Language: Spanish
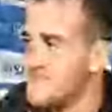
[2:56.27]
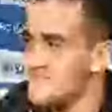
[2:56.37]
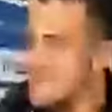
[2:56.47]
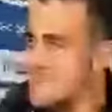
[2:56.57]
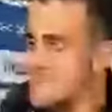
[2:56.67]

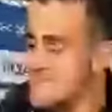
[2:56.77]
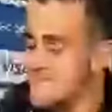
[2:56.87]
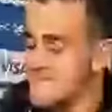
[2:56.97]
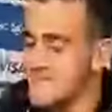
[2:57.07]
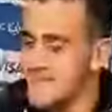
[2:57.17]
horas de sueño
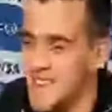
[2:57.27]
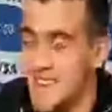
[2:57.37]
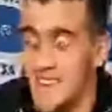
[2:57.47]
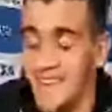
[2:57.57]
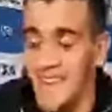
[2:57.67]
tiene?
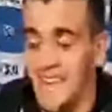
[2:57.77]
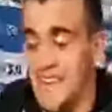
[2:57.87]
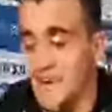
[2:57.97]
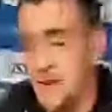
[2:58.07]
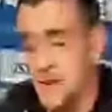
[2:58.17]

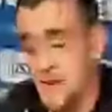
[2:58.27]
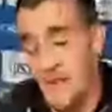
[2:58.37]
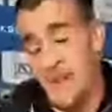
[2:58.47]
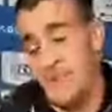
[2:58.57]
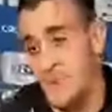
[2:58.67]
Y bueno,
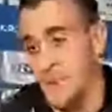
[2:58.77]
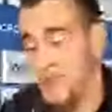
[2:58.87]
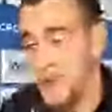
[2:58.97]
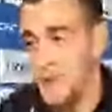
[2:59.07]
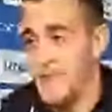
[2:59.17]
es
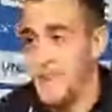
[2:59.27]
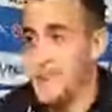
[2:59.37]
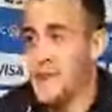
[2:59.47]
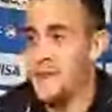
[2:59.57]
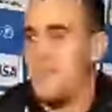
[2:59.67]
importante obviamente que
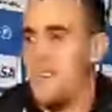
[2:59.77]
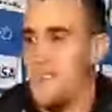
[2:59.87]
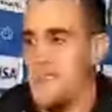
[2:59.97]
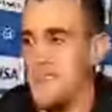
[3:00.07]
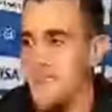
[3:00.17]
duerma.
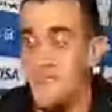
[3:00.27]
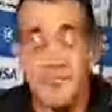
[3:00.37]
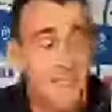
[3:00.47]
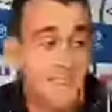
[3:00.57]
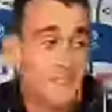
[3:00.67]
No
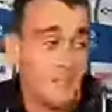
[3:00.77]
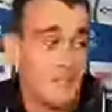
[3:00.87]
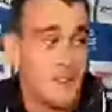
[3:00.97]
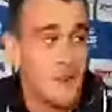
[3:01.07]
sé, creo